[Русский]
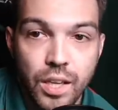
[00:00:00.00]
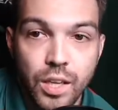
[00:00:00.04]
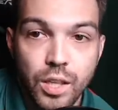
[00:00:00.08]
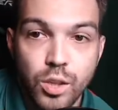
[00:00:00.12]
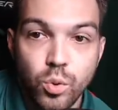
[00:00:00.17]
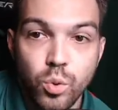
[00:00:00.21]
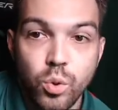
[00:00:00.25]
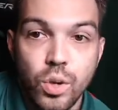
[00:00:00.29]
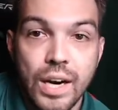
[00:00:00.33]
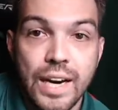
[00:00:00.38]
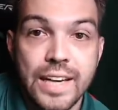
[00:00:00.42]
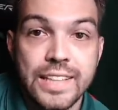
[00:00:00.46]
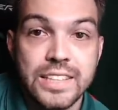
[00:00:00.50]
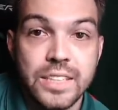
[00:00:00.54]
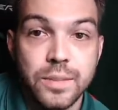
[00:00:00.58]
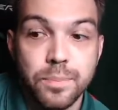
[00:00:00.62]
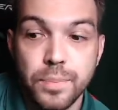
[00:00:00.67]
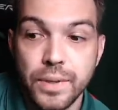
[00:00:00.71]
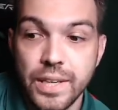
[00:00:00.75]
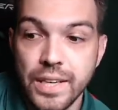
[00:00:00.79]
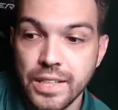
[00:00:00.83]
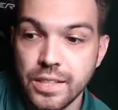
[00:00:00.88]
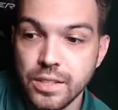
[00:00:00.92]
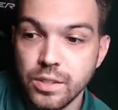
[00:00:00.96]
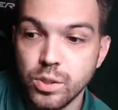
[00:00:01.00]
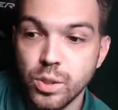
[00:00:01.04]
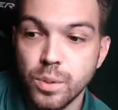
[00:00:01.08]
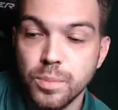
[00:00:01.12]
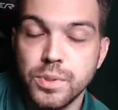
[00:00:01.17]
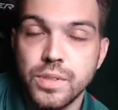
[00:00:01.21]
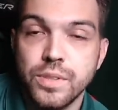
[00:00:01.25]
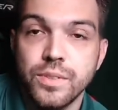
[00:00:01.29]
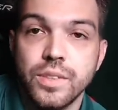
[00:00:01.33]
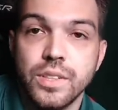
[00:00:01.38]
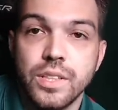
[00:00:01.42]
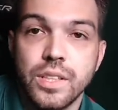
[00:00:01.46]
Ну, а теперь,
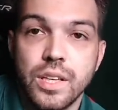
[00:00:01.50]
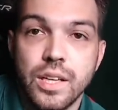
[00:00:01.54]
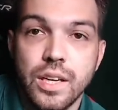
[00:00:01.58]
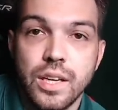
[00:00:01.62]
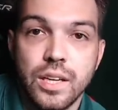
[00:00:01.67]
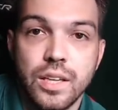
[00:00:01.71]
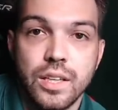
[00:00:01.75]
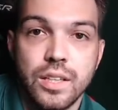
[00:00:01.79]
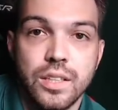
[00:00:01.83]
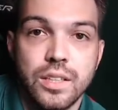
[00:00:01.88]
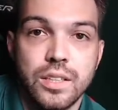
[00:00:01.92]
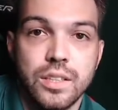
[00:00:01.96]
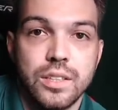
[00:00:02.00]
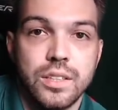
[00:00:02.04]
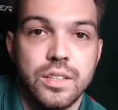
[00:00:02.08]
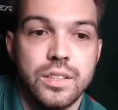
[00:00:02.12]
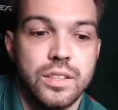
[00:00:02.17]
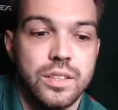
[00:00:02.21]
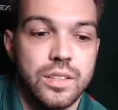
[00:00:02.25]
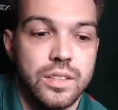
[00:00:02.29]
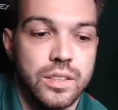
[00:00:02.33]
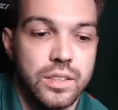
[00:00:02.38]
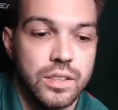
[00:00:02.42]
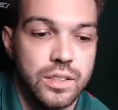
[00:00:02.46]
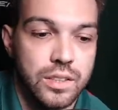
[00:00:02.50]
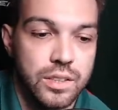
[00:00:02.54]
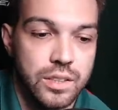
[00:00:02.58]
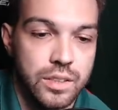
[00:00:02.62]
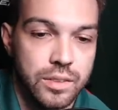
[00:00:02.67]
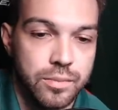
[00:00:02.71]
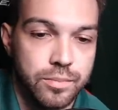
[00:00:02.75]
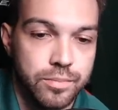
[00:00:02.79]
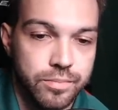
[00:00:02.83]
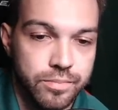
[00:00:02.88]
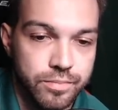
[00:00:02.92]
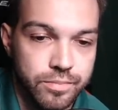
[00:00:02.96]
собственно,
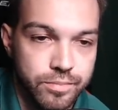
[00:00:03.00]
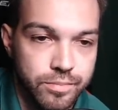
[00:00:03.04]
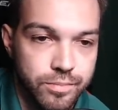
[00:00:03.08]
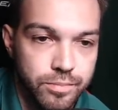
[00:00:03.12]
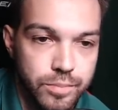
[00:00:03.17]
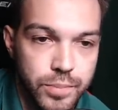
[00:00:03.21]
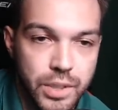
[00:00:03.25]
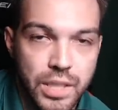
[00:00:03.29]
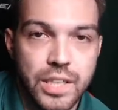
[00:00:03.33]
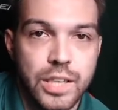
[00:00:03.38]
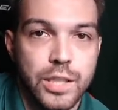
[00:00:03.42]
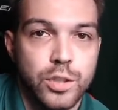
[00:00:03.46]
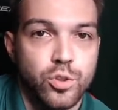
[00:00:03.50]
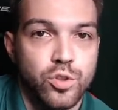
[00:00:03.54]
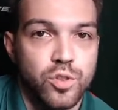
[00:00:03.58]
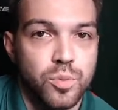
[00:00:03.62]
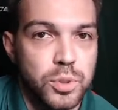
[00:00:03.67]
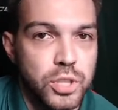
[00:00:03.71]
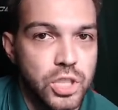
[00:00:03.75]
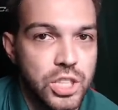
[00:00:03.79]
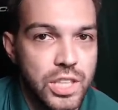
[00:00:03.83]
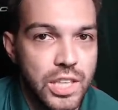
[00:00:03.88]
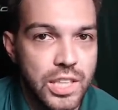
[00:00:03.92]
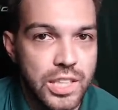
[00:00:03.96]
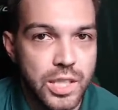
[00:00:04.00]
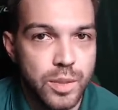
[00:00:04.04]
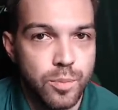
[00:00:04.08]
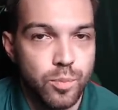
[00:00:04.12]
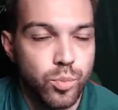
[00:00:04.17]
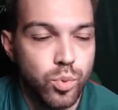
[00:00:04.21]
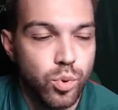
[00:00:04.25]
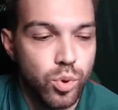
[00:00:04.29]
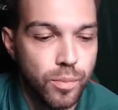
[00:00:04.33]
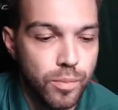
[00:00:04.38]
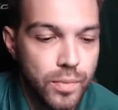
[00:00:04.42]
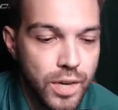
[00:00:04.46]
э, перехожу к впечатлениям
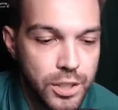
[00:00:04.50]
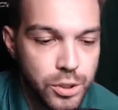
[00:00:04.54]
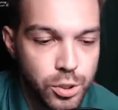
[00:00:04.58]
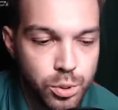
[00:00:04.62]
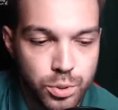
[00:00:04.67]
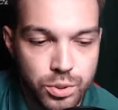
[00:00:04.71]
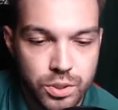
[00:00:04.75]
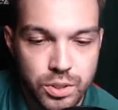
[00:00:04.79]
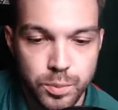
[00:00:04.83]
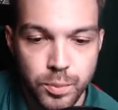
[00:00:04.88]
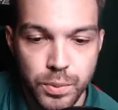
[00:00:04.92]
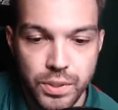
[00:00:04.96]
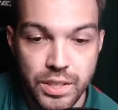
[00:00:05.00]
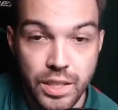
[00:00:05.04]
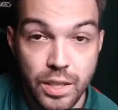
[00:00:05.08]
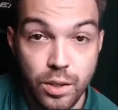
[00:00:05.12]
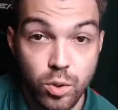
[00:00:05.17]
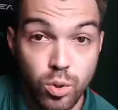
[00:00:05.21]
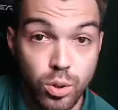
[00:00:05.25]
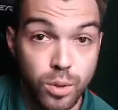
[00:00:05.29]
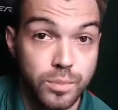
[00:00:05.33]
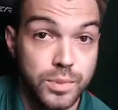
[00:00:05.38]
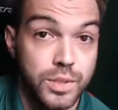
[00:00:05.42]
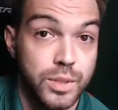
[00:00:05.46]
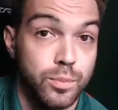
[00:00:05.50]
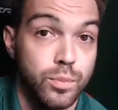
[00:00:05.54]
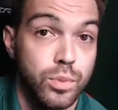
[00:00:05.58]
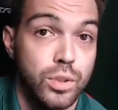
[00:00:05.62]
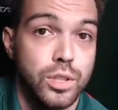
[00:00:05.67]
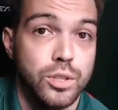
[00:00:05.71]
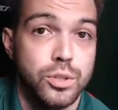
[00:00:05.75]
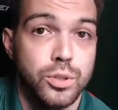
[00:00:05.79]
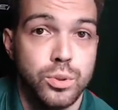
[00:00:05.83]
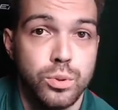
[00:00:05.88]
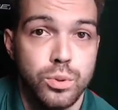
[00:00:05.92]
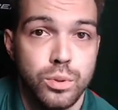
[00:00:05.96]
по матчу со Спартаком, тем
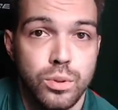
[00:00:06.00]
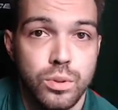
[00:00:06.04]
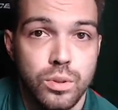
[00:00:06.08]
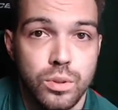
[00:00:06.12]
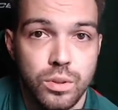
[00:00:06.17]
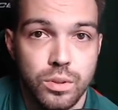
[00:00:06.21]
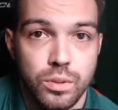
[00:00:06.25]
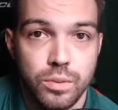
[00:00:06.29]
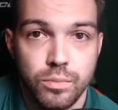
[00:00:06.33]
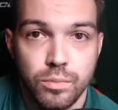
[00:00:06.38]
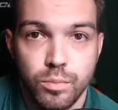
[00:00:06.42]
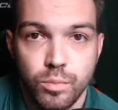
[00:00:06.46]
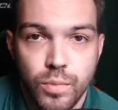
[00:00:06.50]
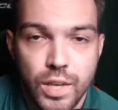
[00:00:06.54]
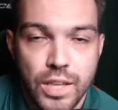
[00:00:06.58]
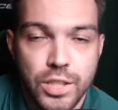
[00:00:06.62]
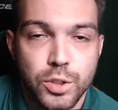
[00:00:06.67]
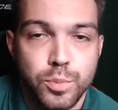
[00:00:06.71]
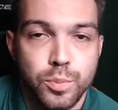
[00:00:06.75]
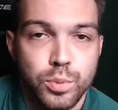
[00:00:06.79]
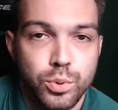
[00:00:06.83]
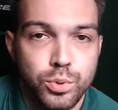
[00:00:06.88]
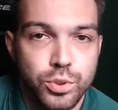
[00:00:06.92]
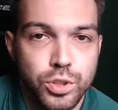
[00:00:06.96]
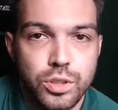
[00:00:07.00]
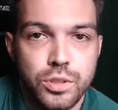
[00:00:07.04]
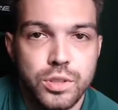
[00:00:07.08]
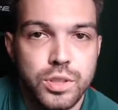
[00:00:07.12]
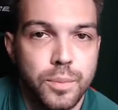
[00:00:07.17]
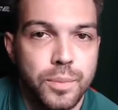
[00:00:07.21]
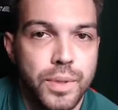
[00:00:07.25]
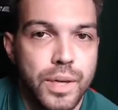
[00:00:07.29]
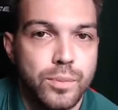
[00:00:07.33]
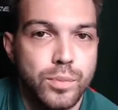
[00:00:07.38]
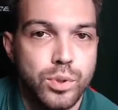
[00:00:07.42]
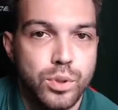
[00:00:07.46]
более, что матч получился
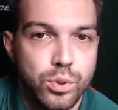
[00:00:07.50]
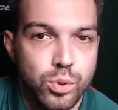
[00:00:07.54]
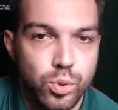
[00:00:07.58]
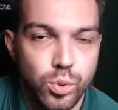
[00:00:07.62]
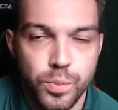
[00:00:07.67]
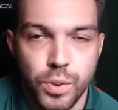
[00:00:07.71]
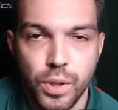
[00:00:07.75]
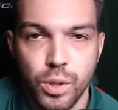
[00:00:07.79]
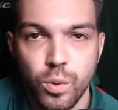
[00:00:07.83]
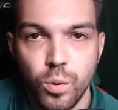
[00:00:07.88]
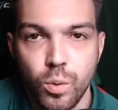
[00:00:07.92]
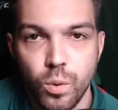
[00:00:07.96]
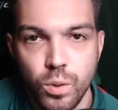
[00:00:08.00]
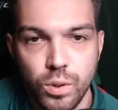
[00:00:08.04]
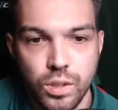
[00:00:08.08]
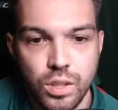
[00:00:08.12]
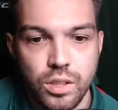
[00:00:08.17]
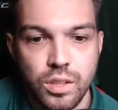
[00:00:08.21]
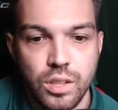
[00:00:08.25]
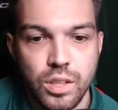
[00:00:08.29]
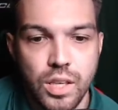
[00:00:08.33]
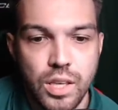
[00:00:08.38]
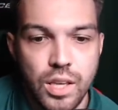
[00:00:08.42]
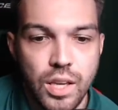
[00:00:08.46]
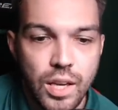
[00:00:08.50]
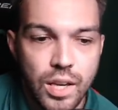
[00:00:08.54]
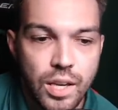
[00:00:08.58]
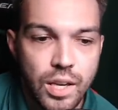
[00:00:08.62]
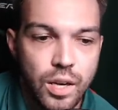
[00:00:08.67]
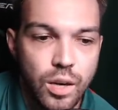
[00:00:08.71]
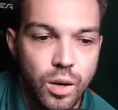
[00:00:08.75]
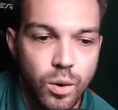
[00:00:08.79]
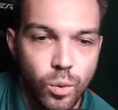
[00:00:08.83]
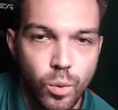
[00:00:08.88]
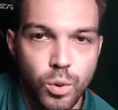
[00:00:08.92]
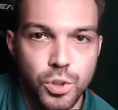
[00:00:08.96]
прям супер огненный,
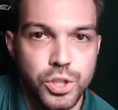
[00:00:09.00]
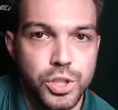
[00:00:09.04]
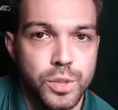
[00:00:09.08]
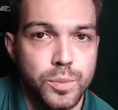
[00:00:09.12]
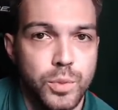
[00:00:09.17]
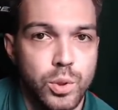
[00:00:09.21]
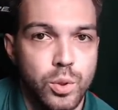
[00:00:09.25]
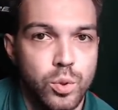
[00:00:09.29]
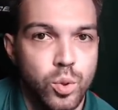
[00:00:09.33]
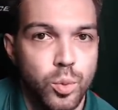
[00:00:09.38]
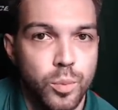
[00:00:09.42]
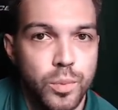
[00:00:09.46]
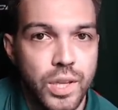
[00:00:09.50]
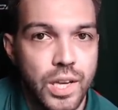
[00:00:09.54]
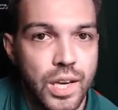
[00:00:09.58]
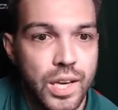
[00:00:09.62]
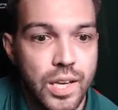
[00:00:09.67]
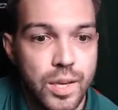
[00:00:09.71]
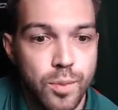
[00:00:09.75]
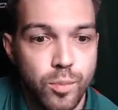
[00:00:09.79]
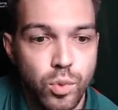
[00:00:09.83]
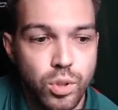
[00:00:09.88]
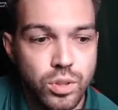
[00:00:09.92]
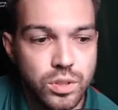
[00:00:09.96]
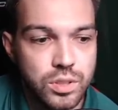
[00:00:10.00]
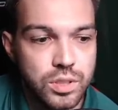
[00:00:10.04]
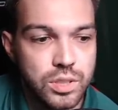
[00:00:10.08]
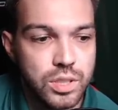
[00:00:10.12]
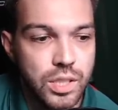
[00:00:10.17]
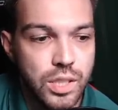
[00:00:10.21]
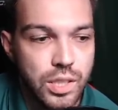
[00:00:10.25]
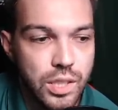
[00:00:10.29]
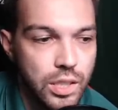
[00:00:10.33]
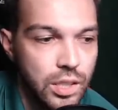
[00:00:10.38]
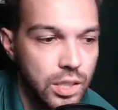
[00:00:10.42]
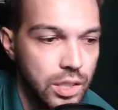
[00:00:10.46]
очень много у меня
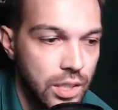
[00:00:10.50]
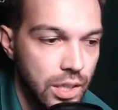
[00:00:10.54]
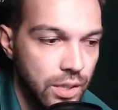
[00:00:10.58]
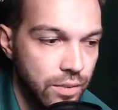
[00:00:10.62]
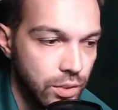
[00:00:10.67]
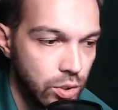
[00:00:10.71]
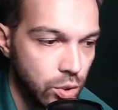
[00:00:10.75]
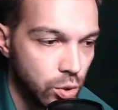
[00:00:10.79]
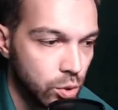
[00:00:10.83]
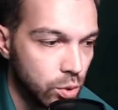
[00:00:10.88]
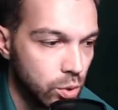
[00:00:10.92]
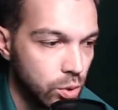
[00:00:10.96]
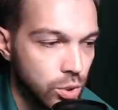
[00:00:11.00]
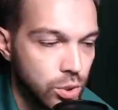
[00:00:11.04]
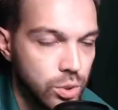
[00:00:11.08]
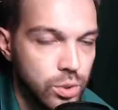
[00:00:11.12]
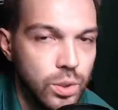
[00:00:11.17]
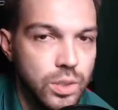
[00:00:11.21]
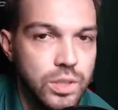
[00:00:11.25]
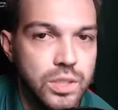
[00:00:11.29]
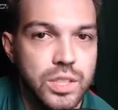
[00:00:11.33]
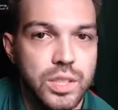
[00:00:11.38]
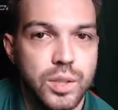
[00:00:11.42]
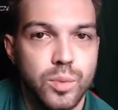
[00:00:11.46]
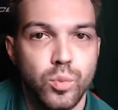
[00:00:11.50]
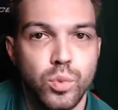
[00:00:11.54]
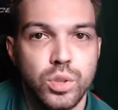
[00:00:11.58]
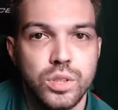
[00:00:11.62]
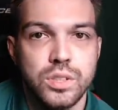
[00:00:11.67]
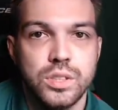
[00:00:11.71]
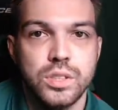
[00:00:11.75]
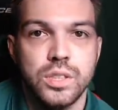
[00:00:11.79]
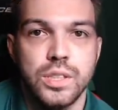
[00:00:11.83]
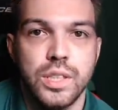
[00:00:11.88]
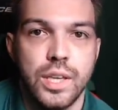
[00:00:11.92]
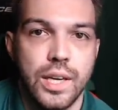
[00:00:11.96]
эмоций, и я вижу то, что эти
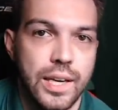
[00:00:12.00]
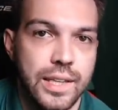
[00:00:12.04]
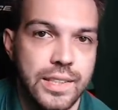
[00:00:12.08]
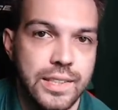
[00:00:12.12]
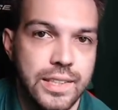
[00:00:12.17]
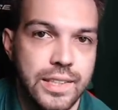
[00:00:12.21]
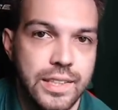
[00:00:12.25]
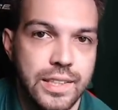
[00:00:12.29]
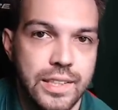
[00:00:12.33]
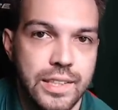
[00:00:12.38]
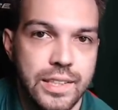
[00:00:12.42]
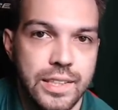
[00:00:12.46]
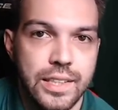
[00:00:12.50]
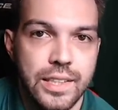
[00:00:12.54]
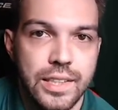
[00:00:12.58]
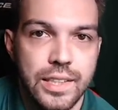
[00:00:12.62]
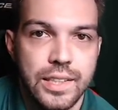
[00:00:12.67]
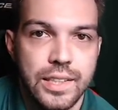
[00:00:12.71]
эмоции, они